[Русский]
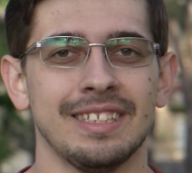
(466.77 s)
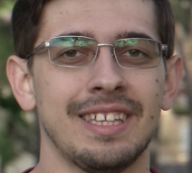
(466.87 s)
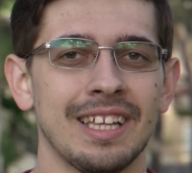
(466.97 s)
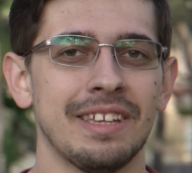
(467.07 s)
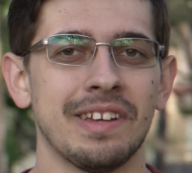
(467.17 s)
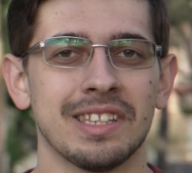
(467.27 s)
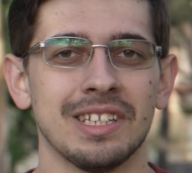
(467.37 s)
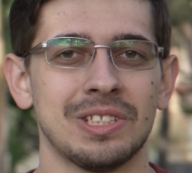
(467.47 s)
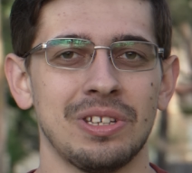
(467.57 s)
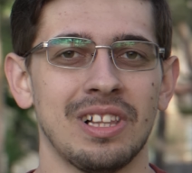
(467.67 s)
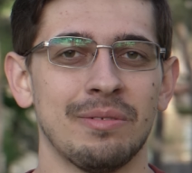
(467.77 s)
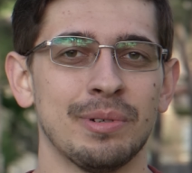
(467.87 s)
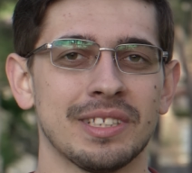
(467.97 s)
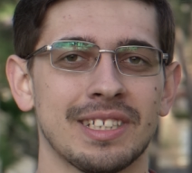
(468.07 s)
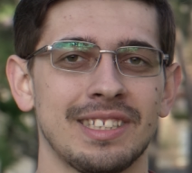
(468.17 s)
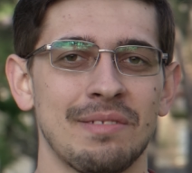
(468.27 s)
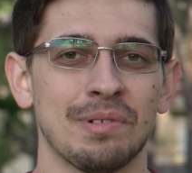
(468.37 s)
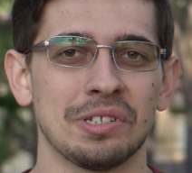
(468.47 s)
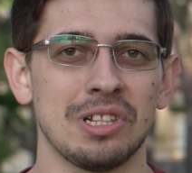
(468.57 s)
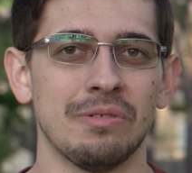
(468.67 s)
И да, наверное, стоило бы сказать
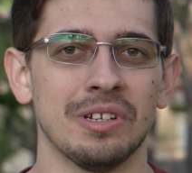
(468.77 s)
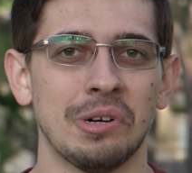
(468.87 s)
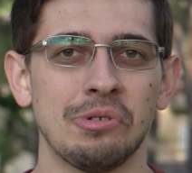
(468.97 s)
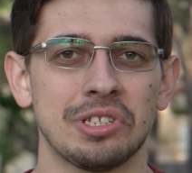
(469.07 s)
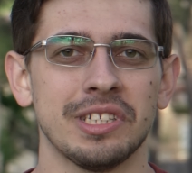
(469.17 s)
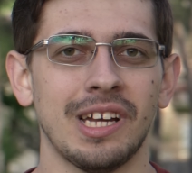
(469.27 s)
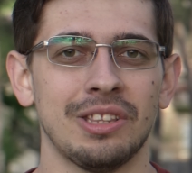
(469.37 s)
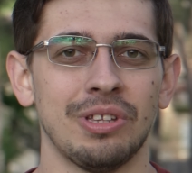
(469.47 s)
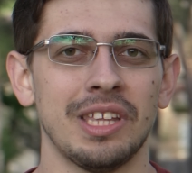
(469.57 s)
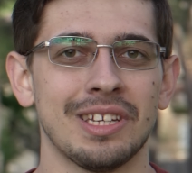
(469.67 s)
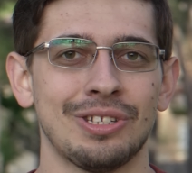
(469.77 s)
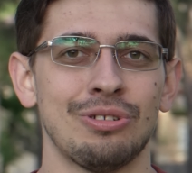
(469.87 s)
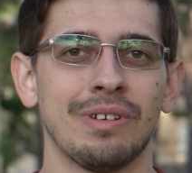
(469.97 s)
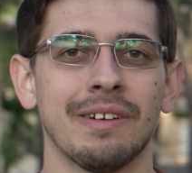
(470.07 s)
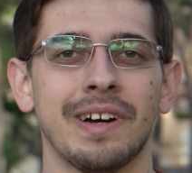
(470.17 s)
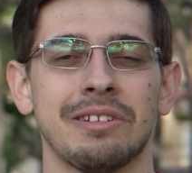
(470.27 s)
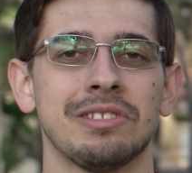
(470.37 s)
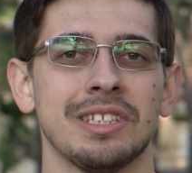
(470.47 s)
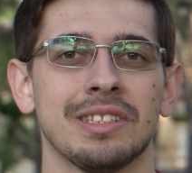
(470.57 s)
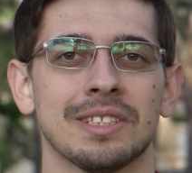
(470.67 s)
пару слов о наушниках, но я не хочу
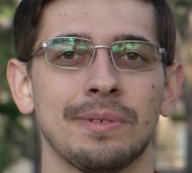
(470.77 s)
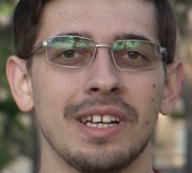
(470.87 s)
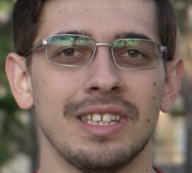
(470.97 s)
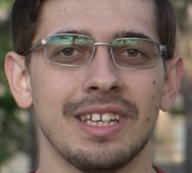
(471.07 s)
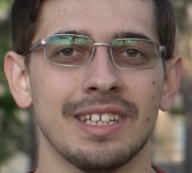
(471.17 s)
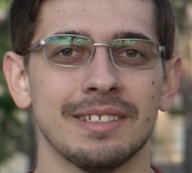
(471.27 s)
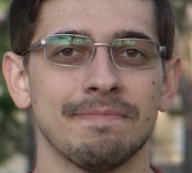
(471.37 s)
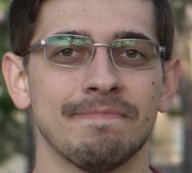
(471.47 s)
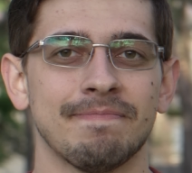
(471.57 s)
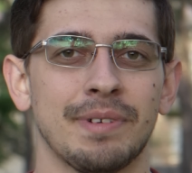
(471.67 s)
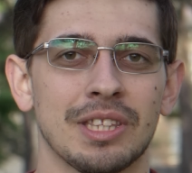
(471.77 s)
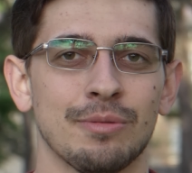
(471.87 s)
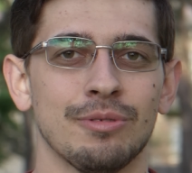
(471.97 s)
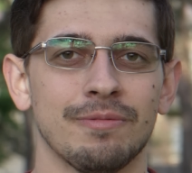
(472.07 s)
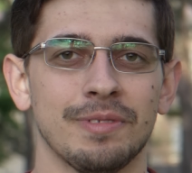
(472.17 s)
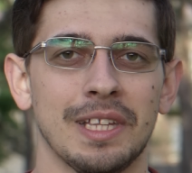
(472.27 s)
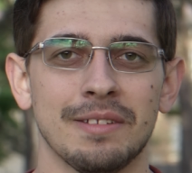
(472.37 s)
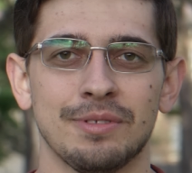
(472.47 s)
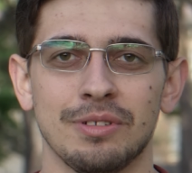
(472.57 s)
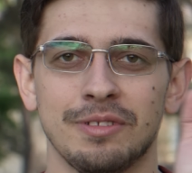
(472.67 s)
выговаривать их название, поэтому ладно,
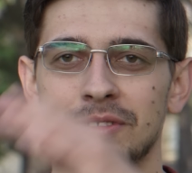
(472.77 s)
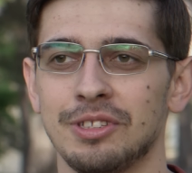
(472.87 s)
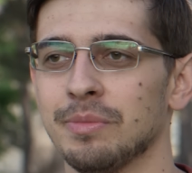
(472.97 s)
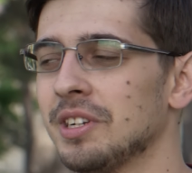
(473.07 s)
все, идем